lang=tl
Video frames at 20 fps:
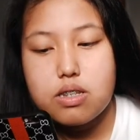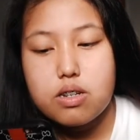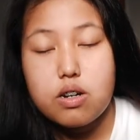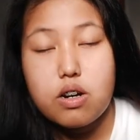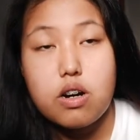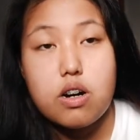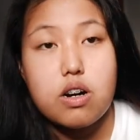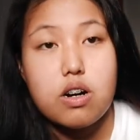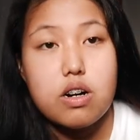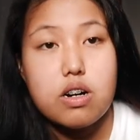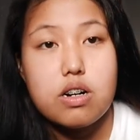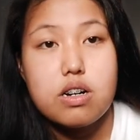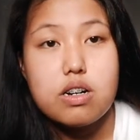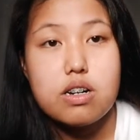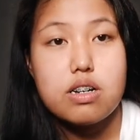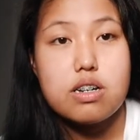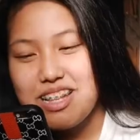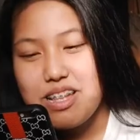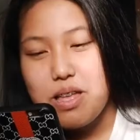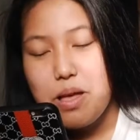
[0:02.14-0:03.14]
ko.
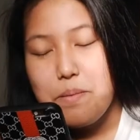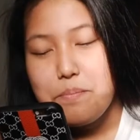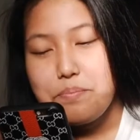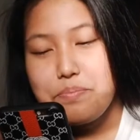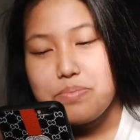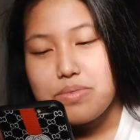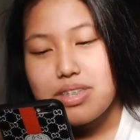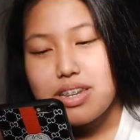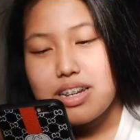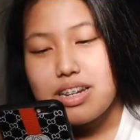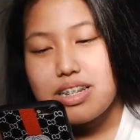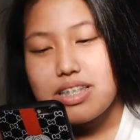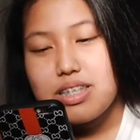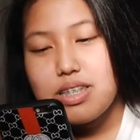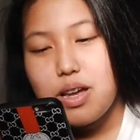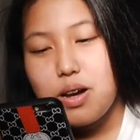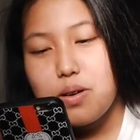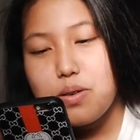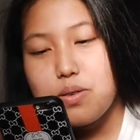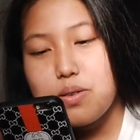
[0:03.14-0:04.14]

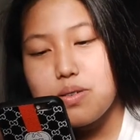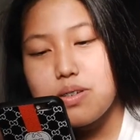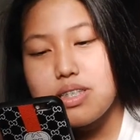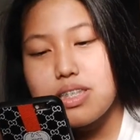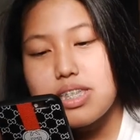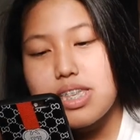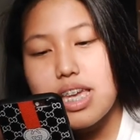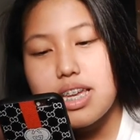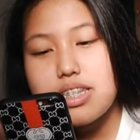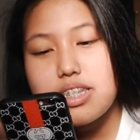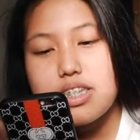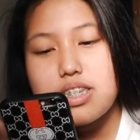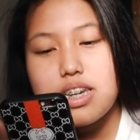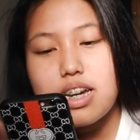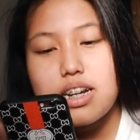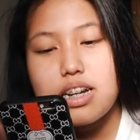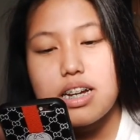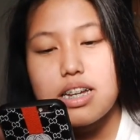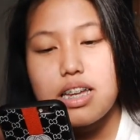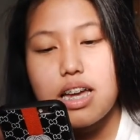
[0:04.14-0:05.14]

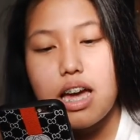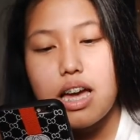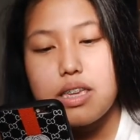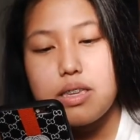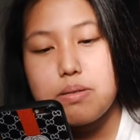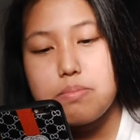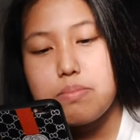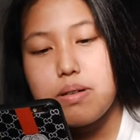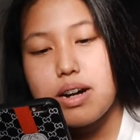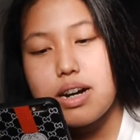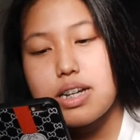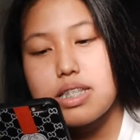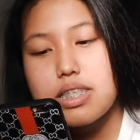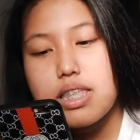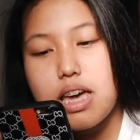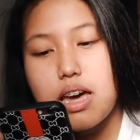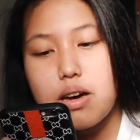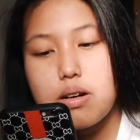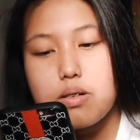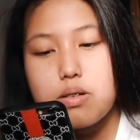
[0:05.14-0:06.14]
Nakukonsensya kaya yung mga
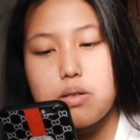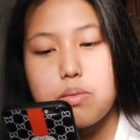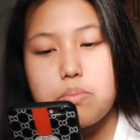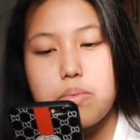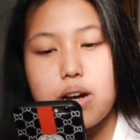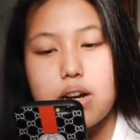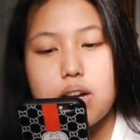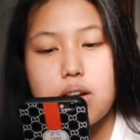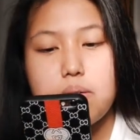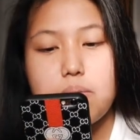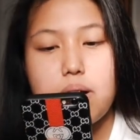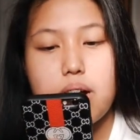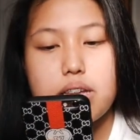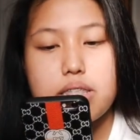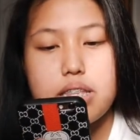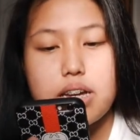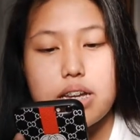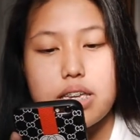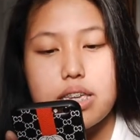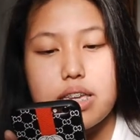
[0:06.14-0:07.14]
taong gumagawa
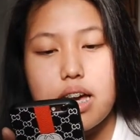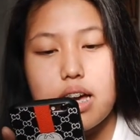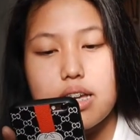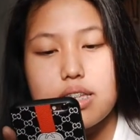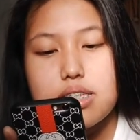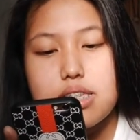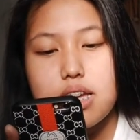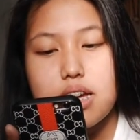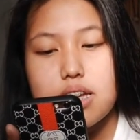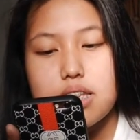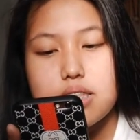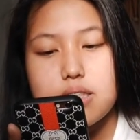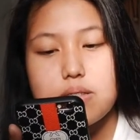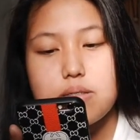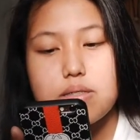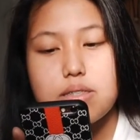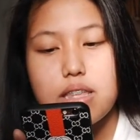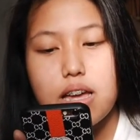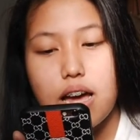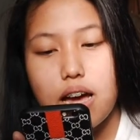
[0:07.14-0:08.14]
ng ikakasakit
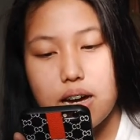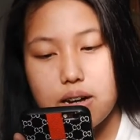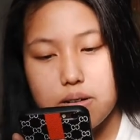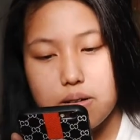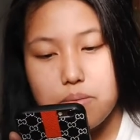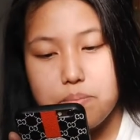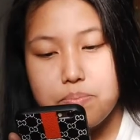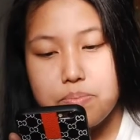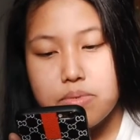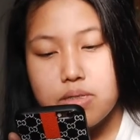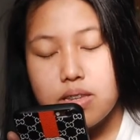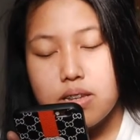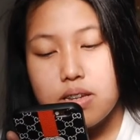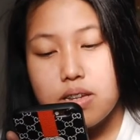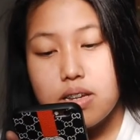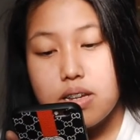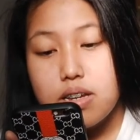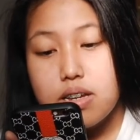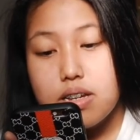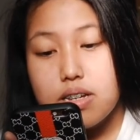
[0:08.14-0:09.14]
ng tao
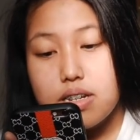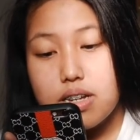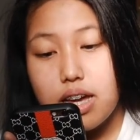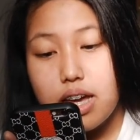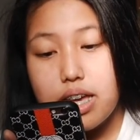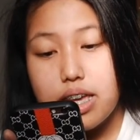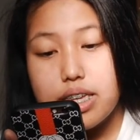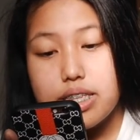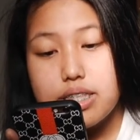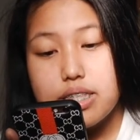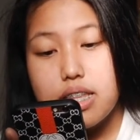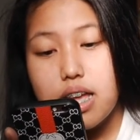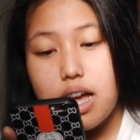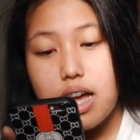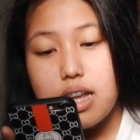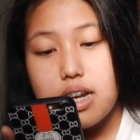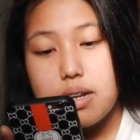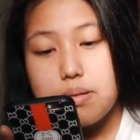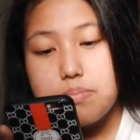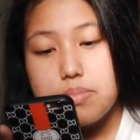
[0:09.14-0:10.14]
kahit
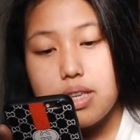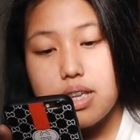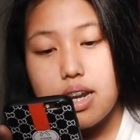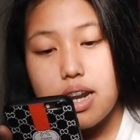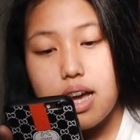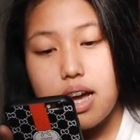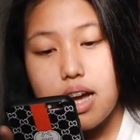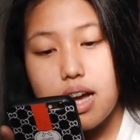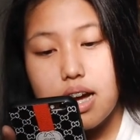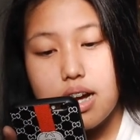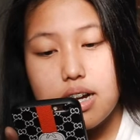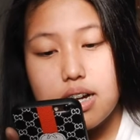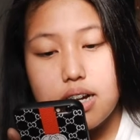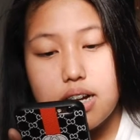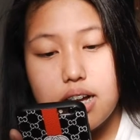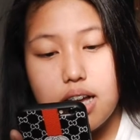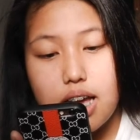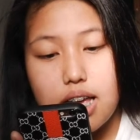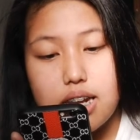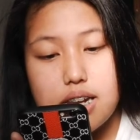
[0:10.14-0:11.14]
na alam nilang
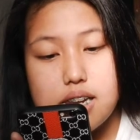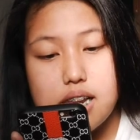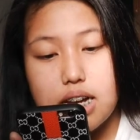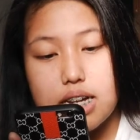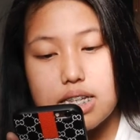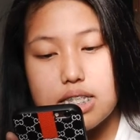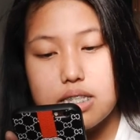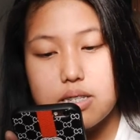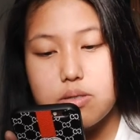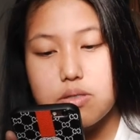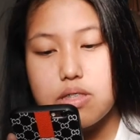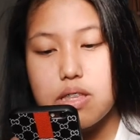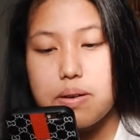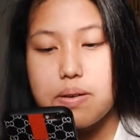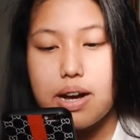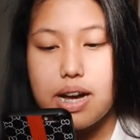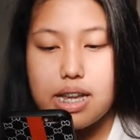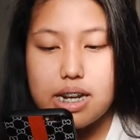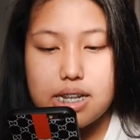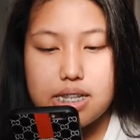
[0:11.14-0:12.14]
ang laki ng
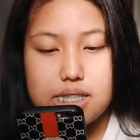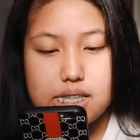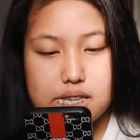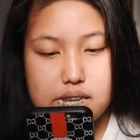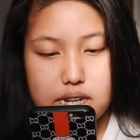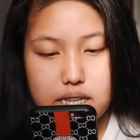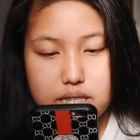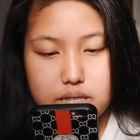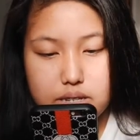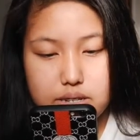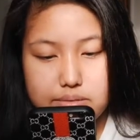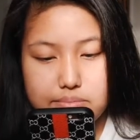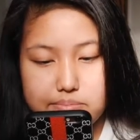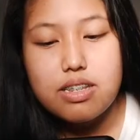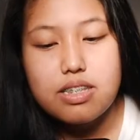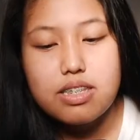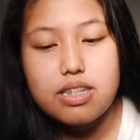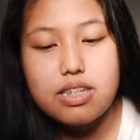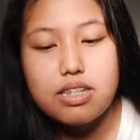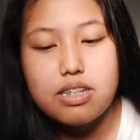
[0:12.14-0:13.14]
tiwala nila doon.
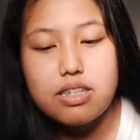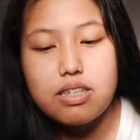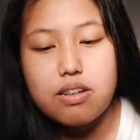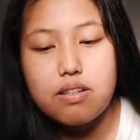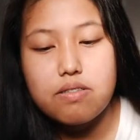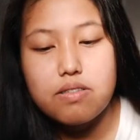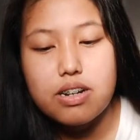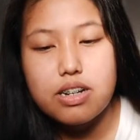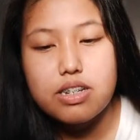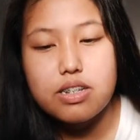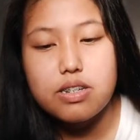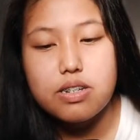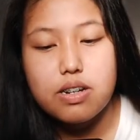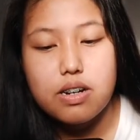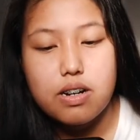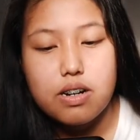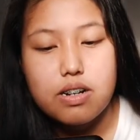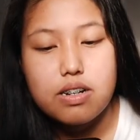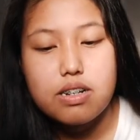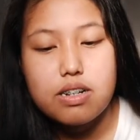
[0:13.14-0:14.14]
Sino crush ko?